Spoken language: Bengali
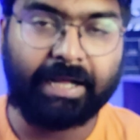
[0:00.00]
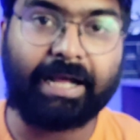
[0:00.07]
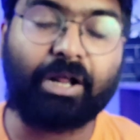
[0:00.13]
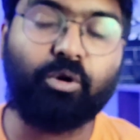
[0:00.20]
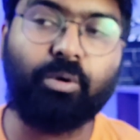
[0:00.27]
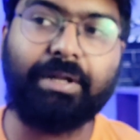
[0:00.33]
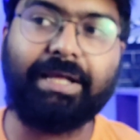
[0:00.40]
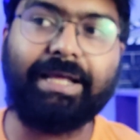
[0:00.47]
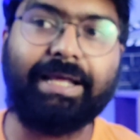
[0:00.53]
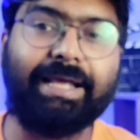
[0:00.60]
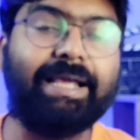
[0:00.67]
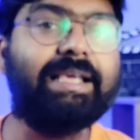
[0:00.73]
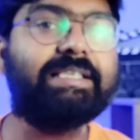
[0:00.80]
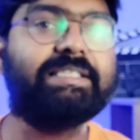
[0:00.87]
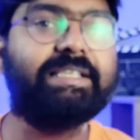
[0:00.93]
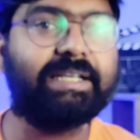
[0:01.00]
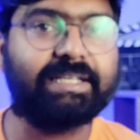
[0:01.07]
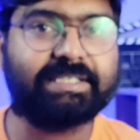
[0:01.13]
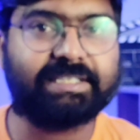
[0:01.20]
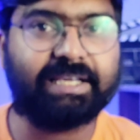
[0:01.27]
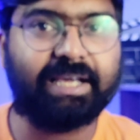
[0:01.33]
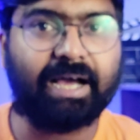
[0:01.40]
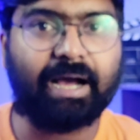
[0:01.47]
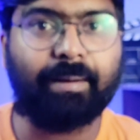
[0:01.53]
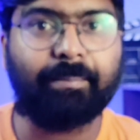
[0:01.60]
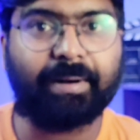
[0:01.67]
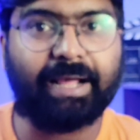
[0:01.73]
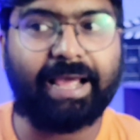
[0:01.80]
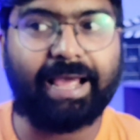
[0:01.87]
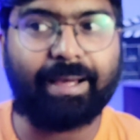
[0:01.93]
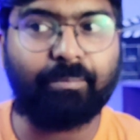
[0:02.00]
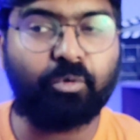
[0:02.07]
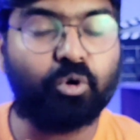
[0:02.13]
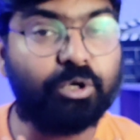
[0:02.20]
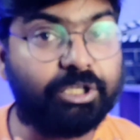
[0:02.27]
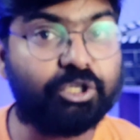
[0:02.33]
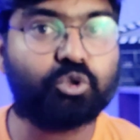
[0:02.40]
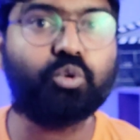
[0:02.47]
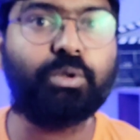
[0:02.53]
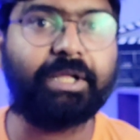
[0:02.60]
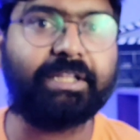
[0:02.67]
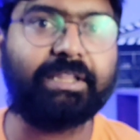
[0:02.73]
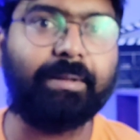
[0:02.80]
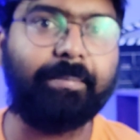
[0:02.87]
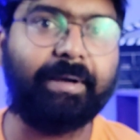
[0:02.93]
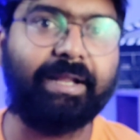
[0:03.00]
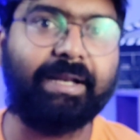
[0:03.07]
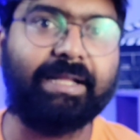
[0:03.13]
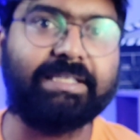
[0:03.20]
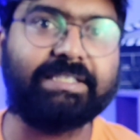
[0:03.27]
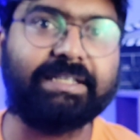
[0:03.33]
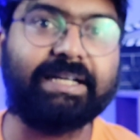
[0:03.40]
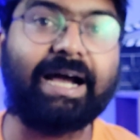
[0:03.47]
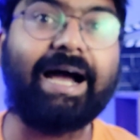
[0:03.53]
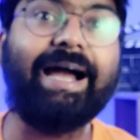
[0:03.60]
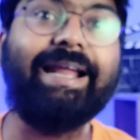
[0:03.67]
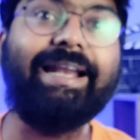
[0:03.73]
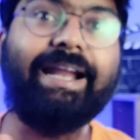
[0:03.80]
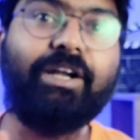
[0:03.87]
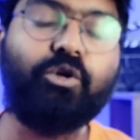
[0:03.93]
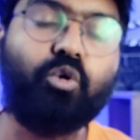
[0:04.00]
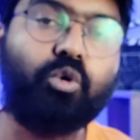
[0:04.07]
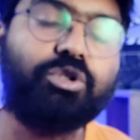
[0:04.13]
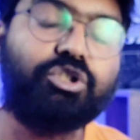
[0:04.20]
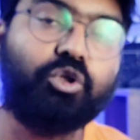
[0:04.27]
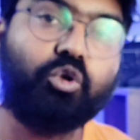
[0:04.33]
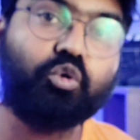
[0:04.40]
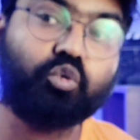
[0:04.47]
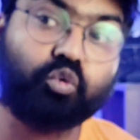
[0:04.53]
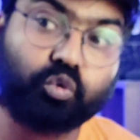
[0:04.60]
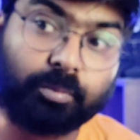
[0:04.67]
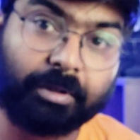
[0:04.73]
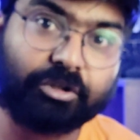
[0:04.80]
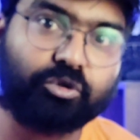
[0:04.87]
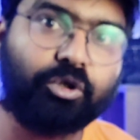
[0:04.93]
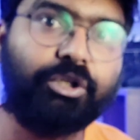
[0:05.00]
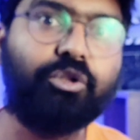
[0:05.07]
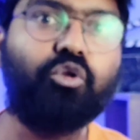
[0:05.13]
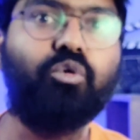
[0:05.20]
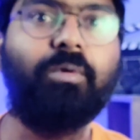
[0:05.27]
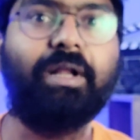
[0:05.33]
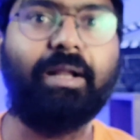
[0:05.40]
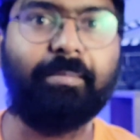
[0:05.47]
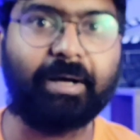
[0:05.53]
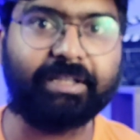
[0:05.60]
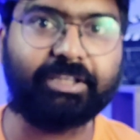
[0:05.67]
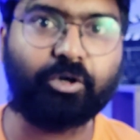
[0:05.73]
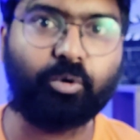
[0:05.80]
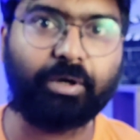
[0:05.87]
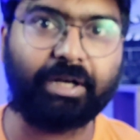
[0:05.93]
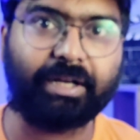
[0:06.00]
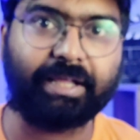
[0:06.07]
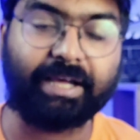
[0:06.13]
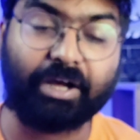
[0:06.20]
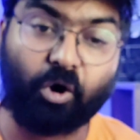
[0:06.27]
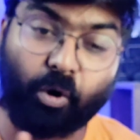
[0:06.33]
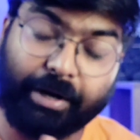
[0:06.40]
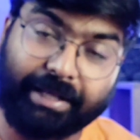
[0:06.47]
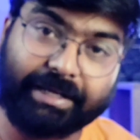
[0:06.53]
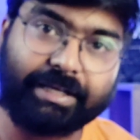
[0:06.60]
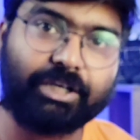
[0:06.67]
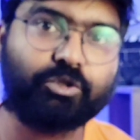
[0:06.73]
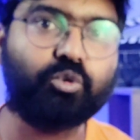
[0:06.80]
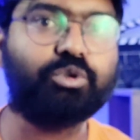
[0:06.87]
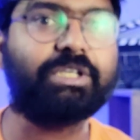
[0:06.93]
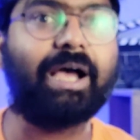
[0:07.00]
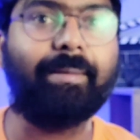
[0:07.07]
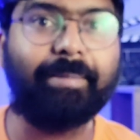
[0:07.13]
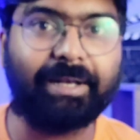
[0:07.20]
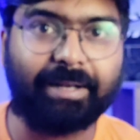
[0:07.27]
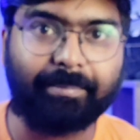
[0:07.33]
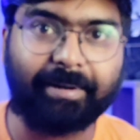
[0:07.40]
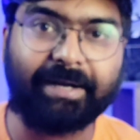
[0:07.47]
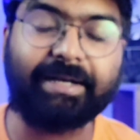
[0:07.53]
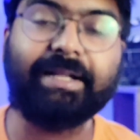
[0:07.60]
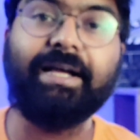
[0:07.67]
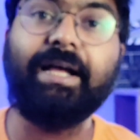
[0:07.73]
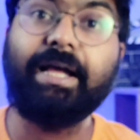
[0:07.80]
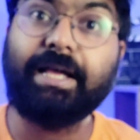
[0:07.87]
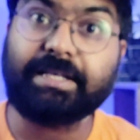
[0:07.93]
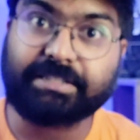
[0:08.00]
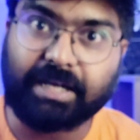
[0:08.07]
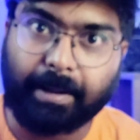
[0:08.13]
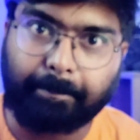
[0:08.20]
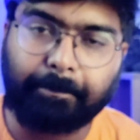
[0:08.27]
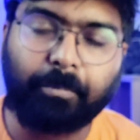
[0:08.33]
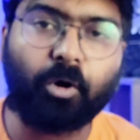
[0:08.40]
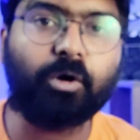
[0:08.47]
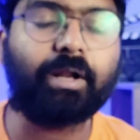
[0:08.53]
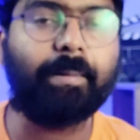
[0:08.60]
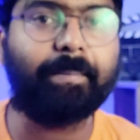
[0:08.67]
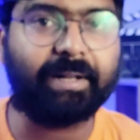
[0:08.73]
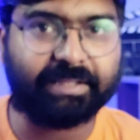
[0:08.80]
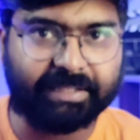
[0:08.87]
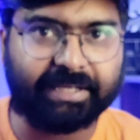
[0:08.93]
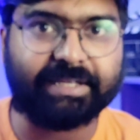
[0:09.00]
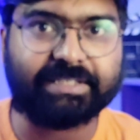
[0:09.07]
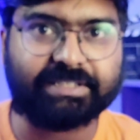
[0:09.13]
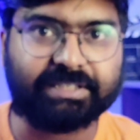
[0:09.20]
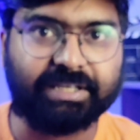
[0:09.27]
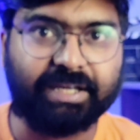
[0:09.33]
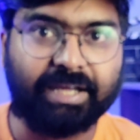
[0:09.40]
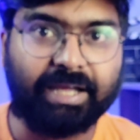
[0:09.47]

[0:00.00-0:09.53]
কারণ এই সিরিজে আমরা এমন কিছু দেখতে পাইনি যেটা হাইলাইট করছিল শুধুমাত্র ইন্দুবালা ভাতের হোটেলকে অনেক কিছু সাব এলিমেন্ট সাবপ্লট আমরা দেখেছি